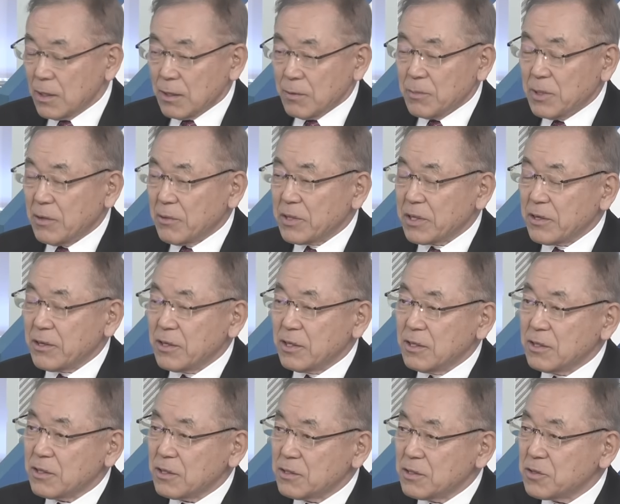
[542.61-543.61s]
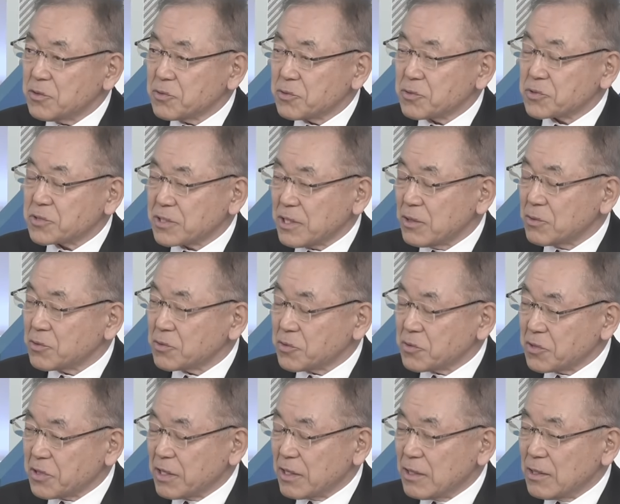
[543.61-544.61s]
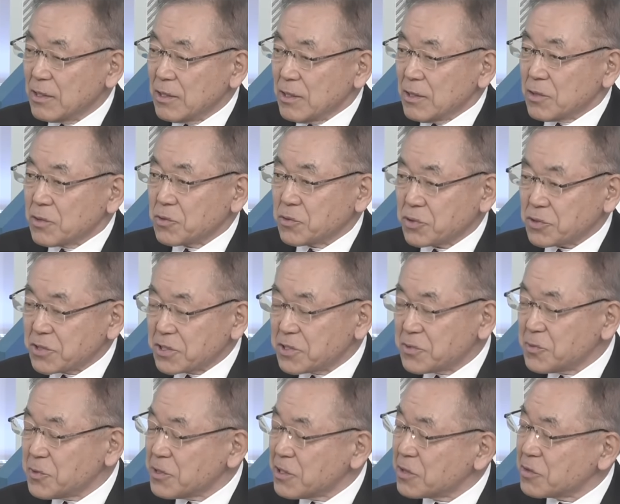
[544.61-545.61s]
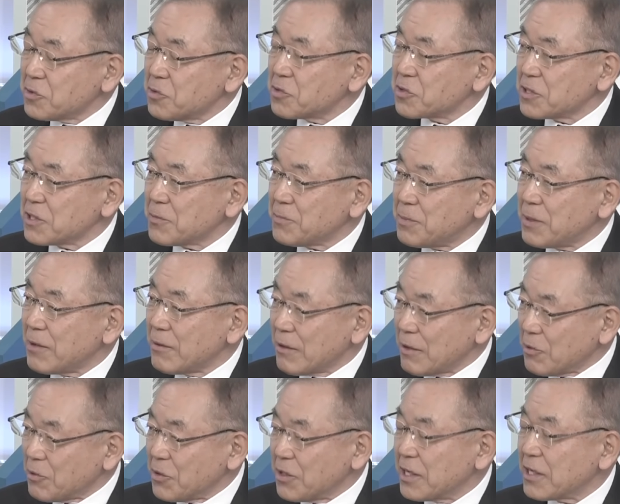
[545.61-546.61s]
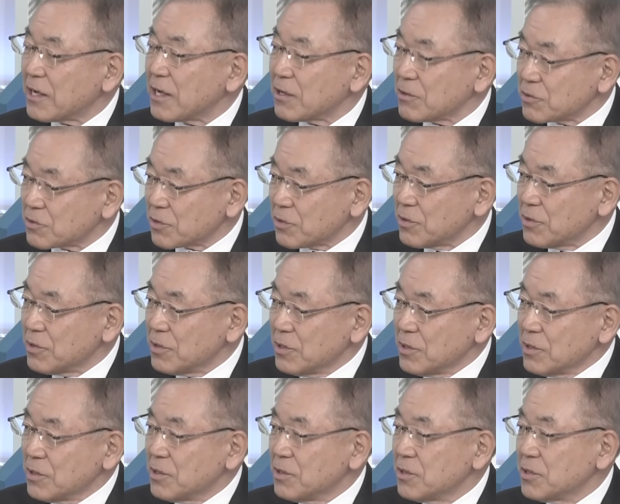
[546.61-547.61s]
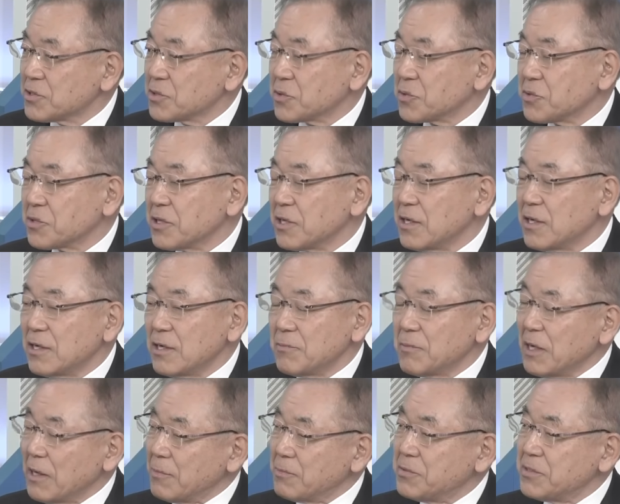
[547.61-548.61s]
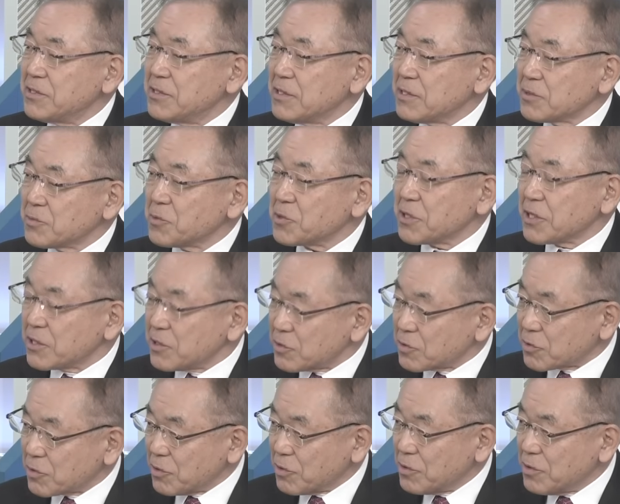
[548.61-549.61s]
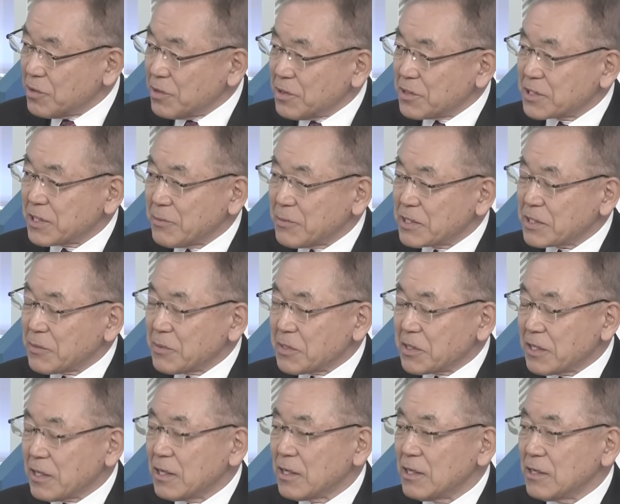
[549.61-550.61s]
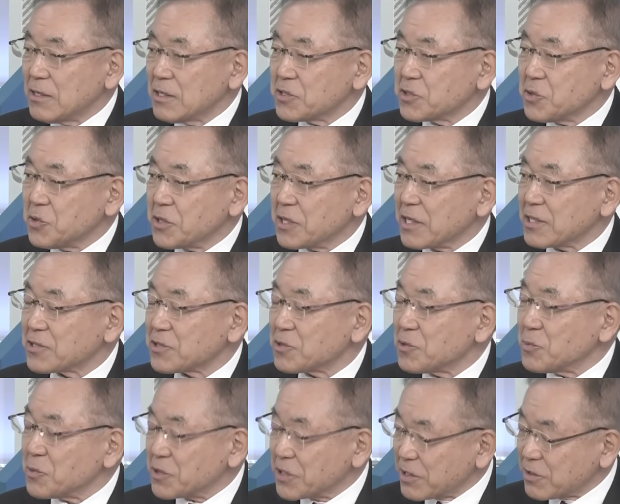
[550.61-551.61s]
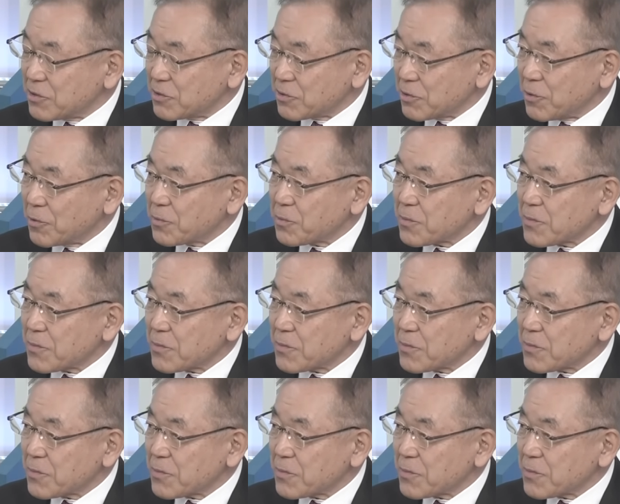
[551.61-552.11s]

我々インターネットを使うことでとてつもなく大きなパワーを得られると、そこでビジネスもできると、さまざまな消費活動もできると、